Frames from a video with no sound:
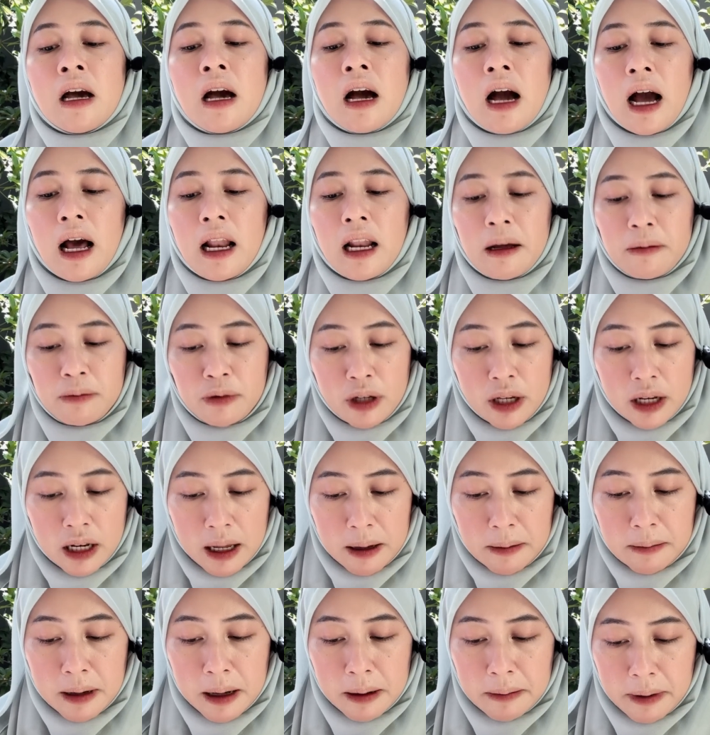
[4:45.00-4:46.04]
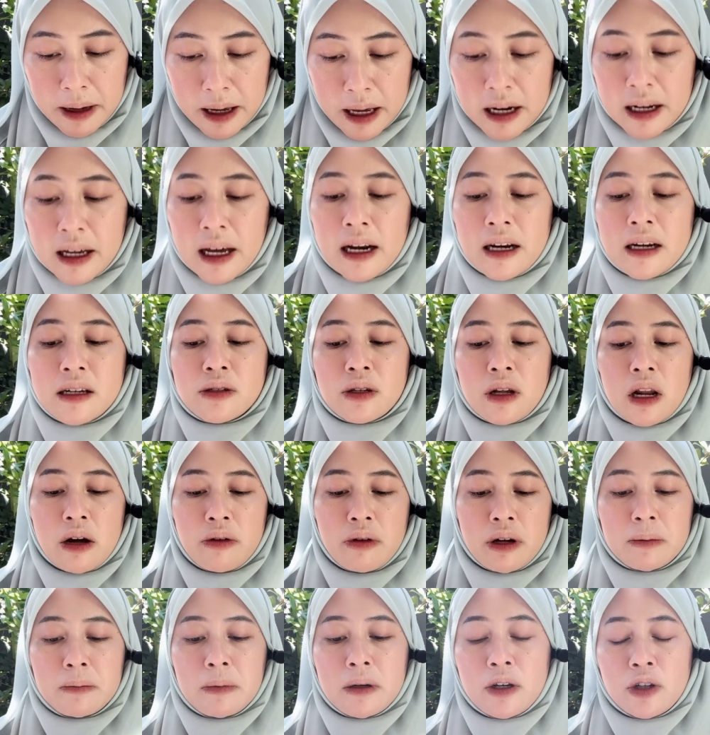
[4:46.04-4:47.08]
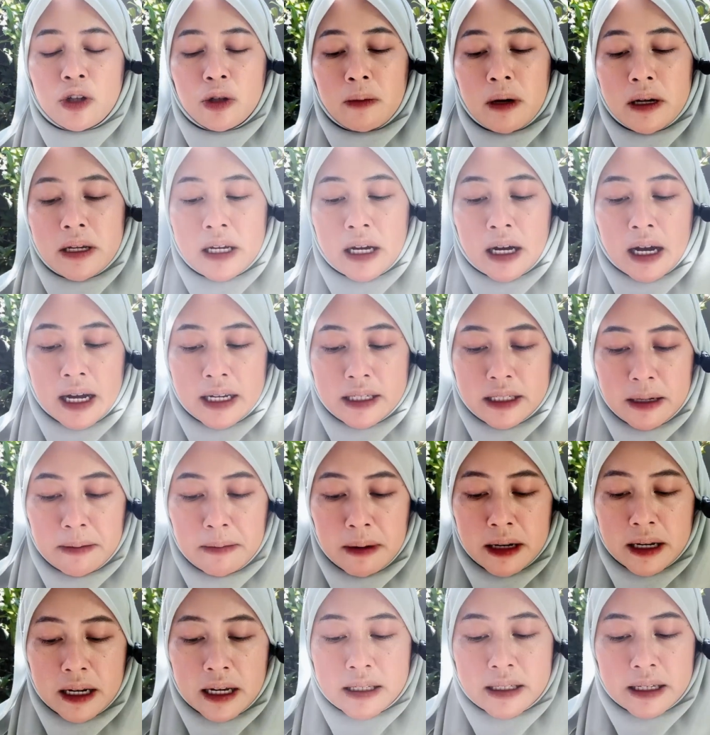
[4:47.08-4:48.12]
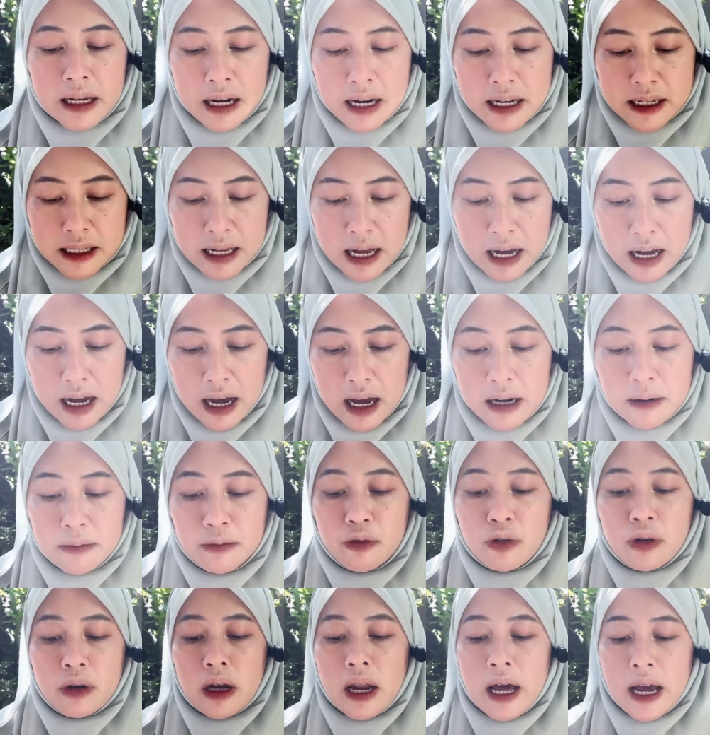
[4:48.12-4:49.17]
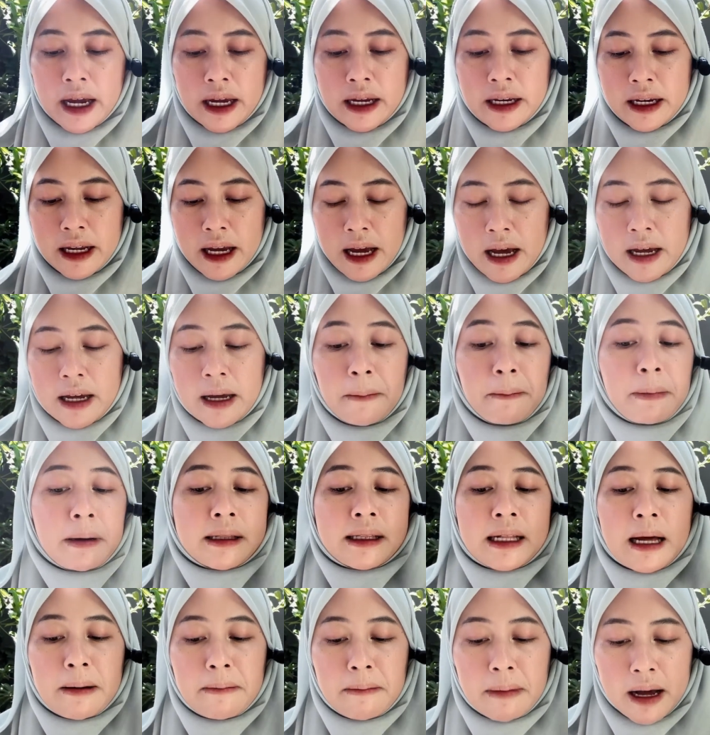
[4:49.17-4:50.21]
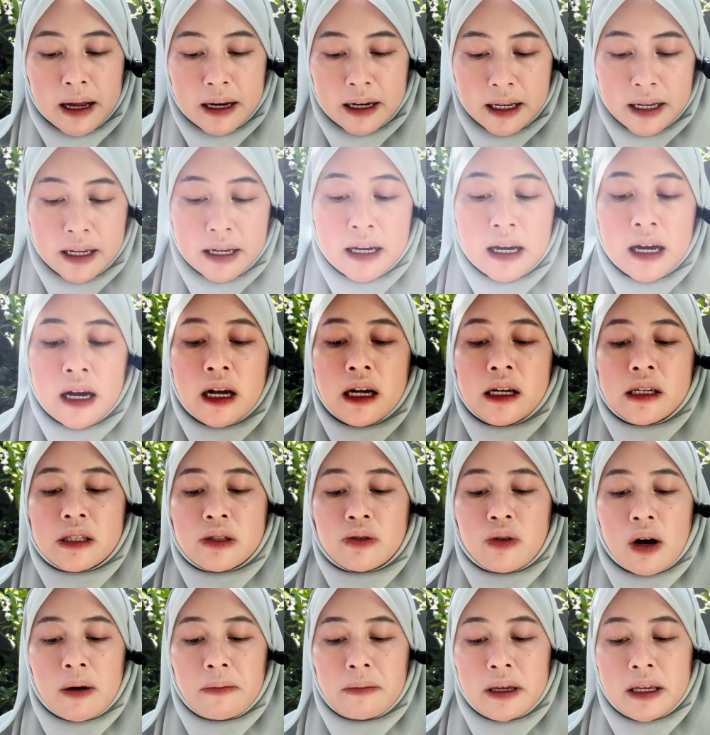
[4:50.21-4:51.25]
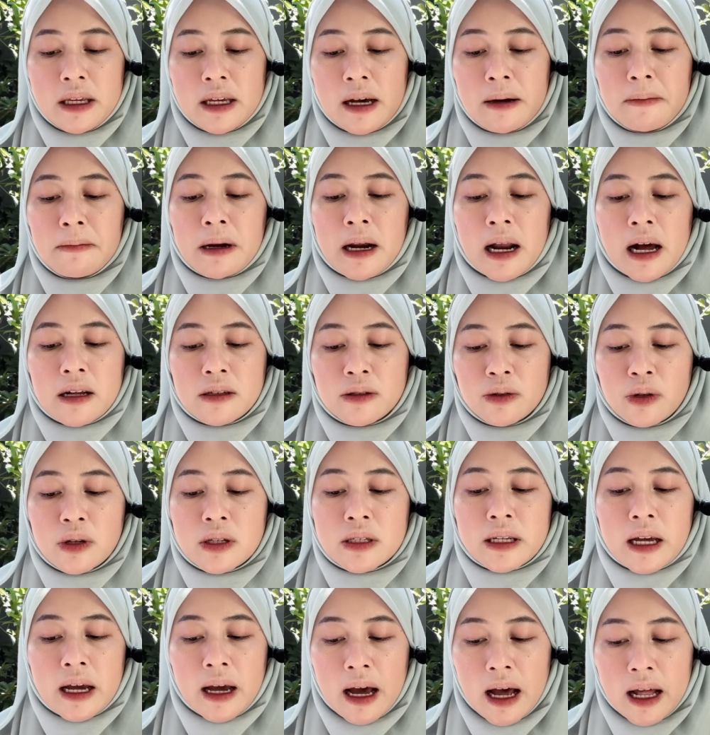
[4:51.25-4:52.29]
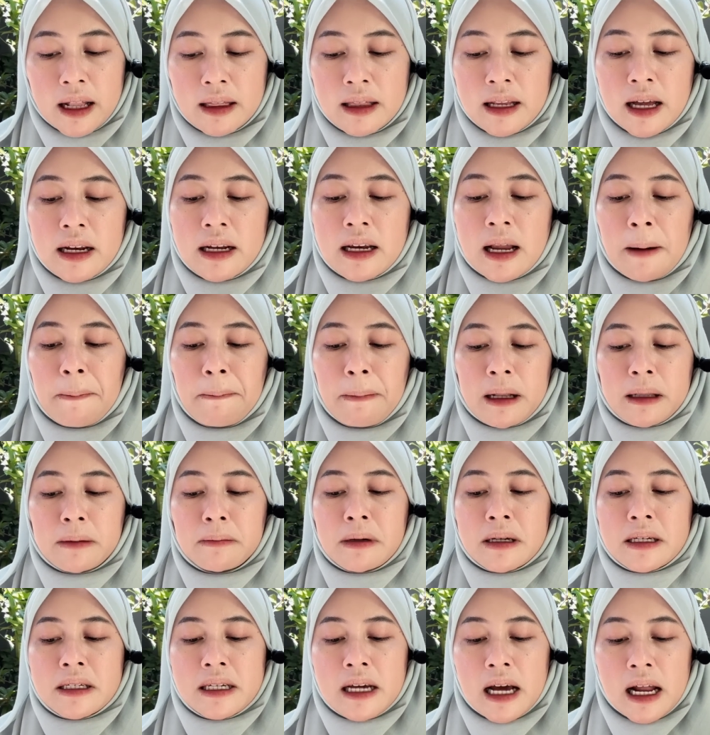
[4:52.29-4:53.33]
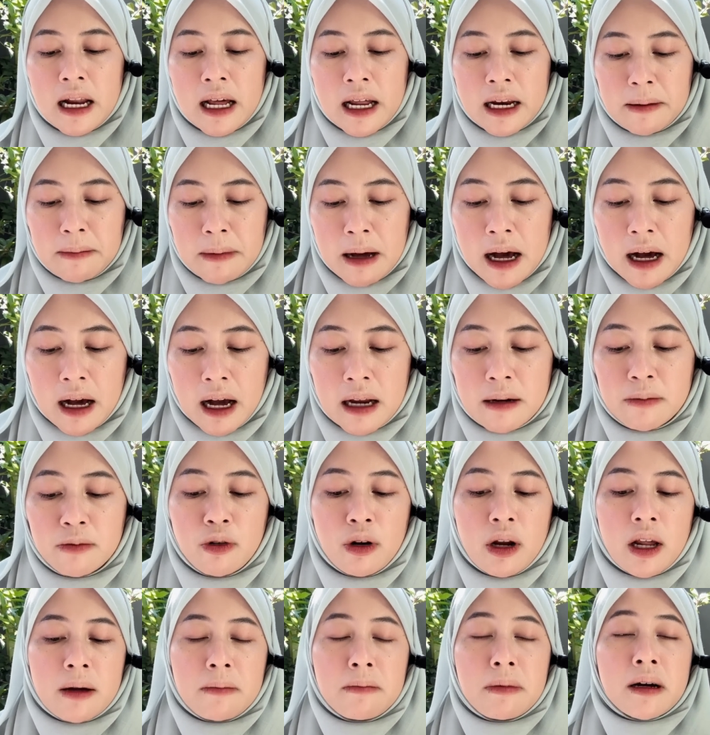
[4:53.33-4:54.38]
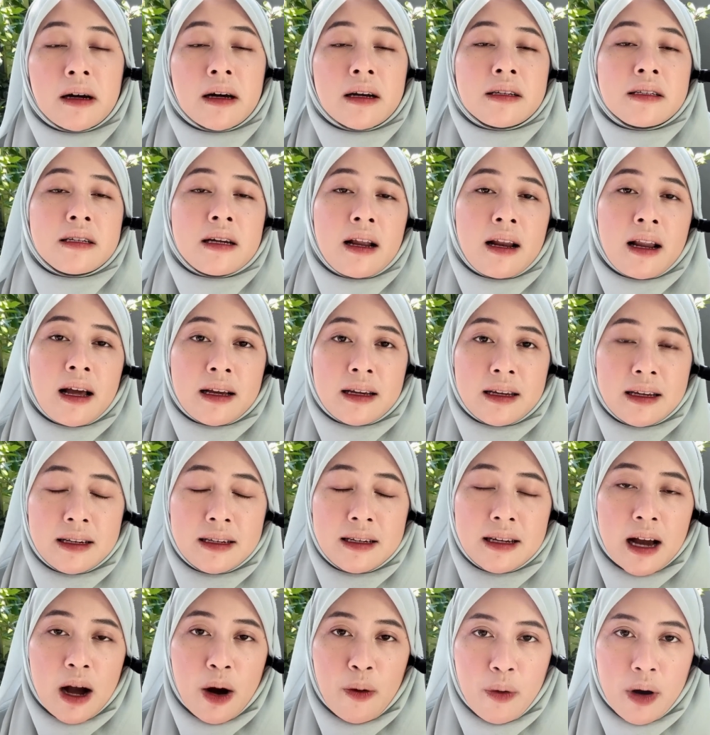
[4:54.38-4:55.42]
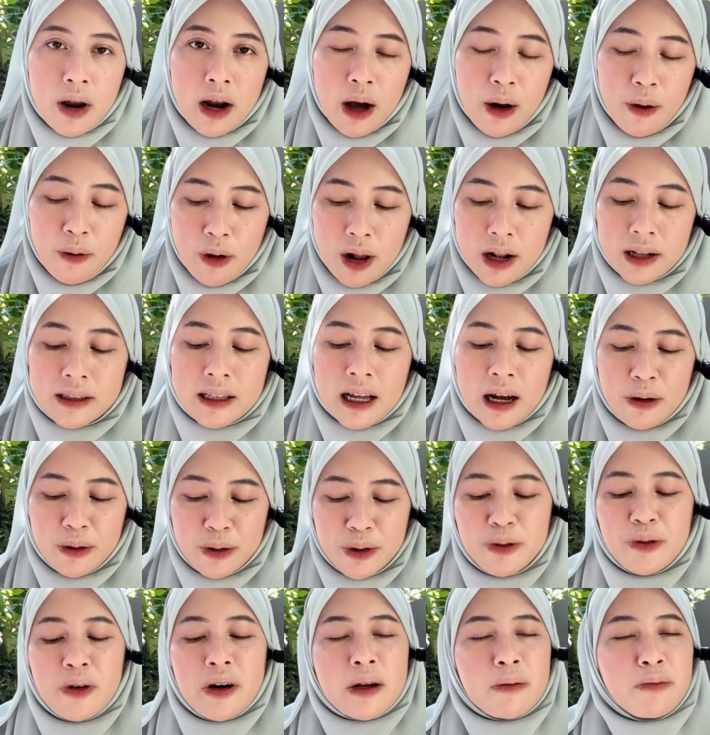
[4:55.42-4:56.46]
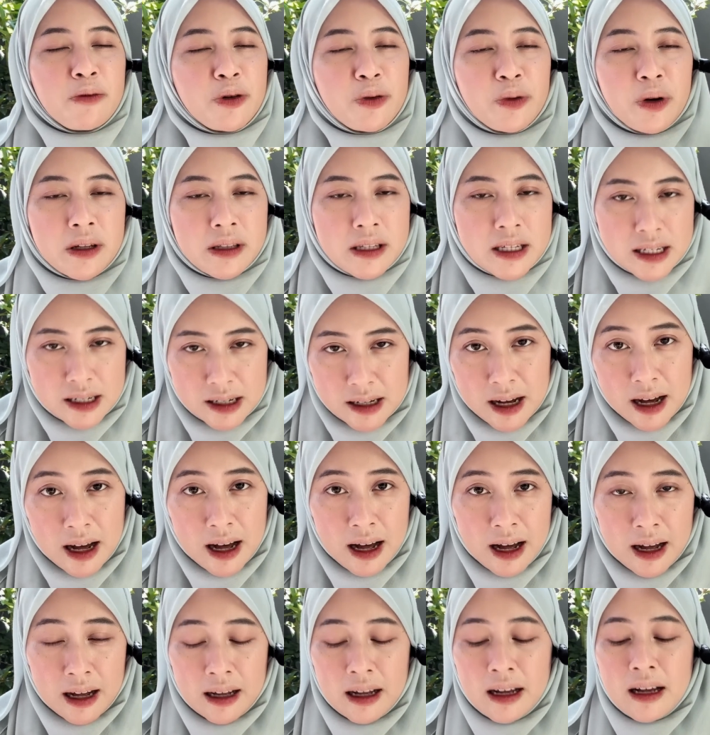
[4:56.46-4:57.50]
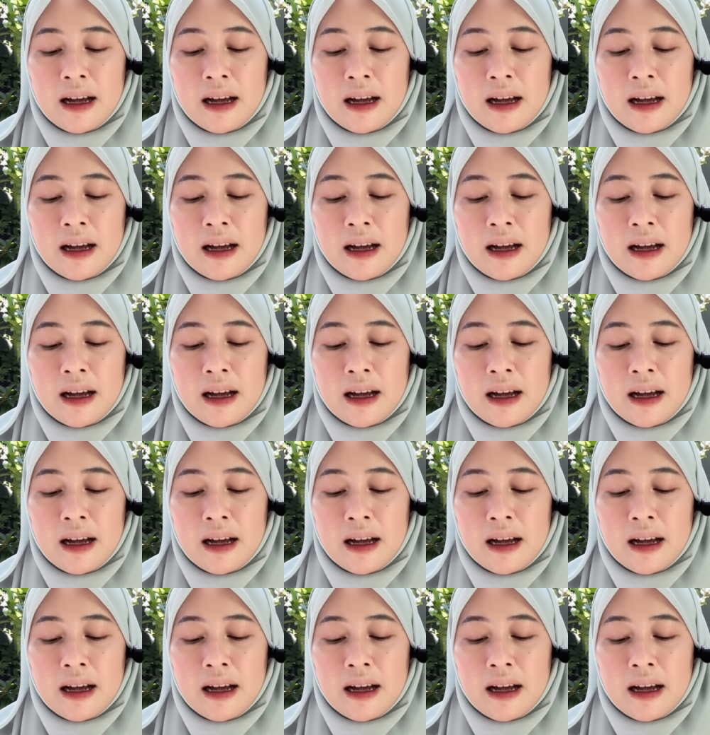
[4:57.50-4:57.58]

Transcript: Alhamdulillah Mbak Mel karena sholawat begitu banyak keajaiban yang saya rasakan mulai nih ya yang pertama nih suaminya berangsur sehat dan dapat berjalan bahkan mulai bekerja lagi di awal-awal tahun 2023